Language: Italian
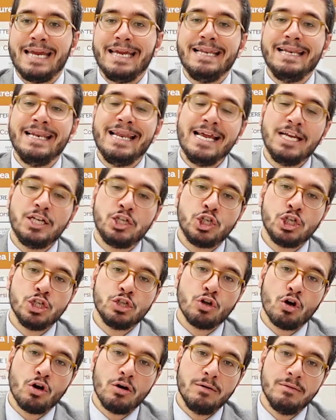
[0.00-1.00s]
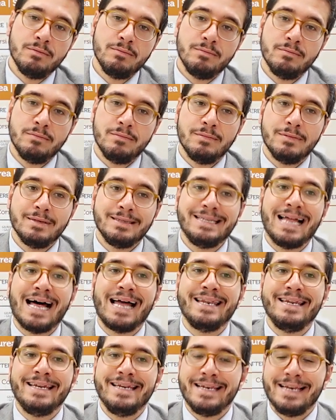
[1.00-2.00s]
il lecito
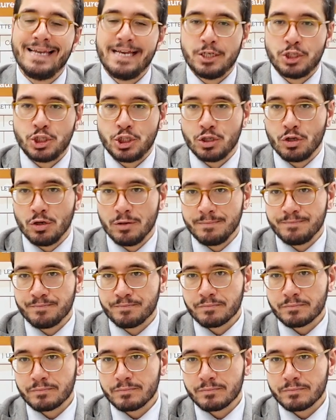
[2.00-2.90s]
dall'illecito,